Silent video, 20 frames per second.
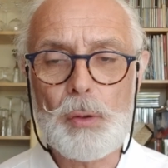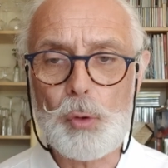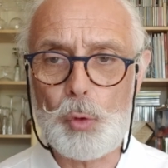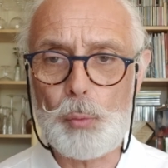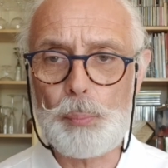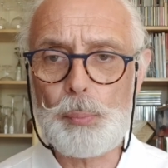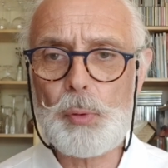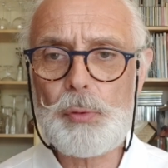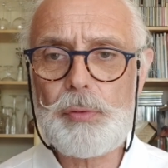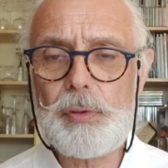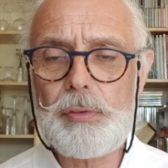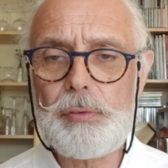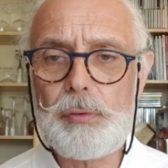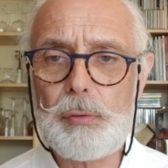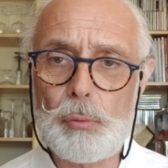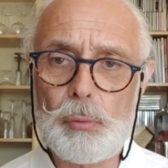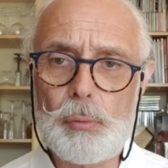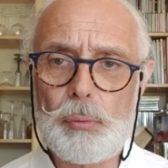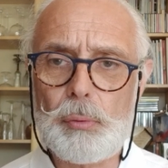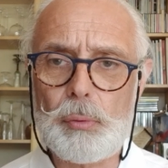de
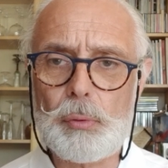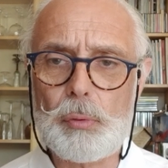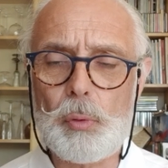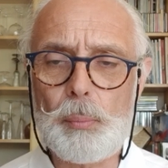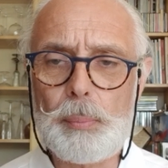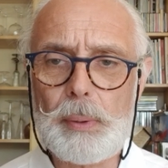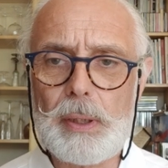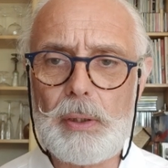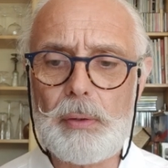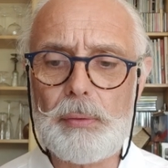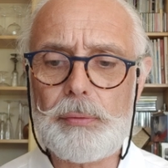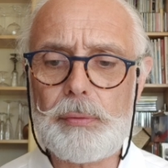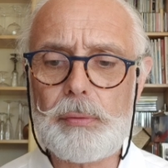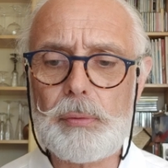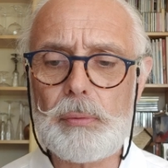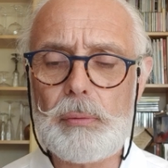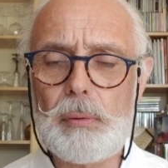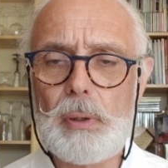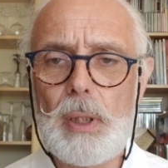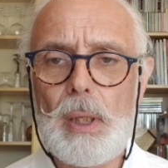possession, de
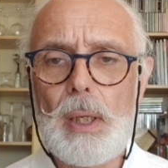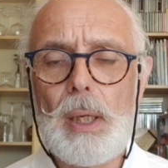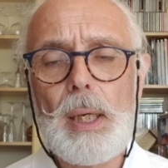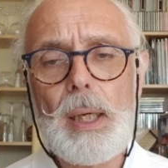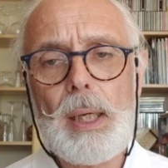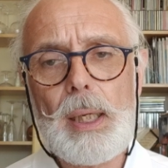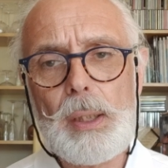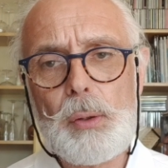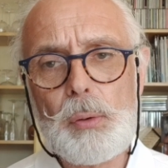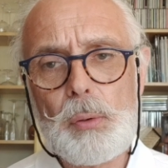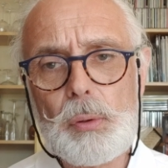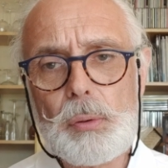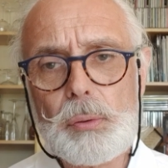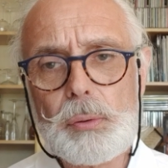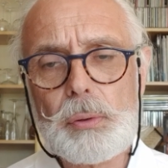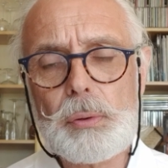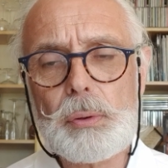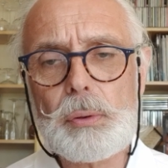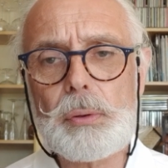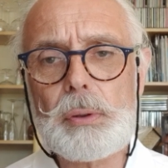compréhension, et de
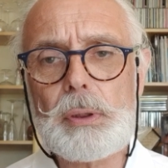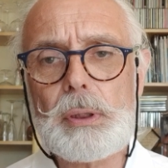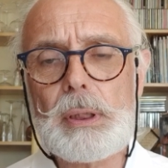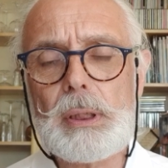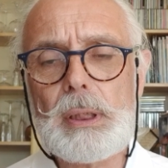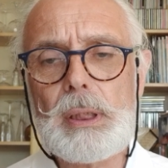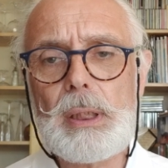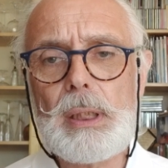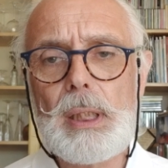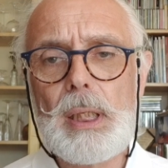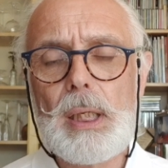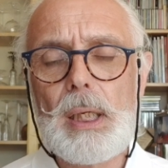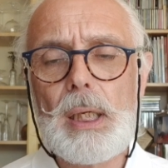l'autre côté,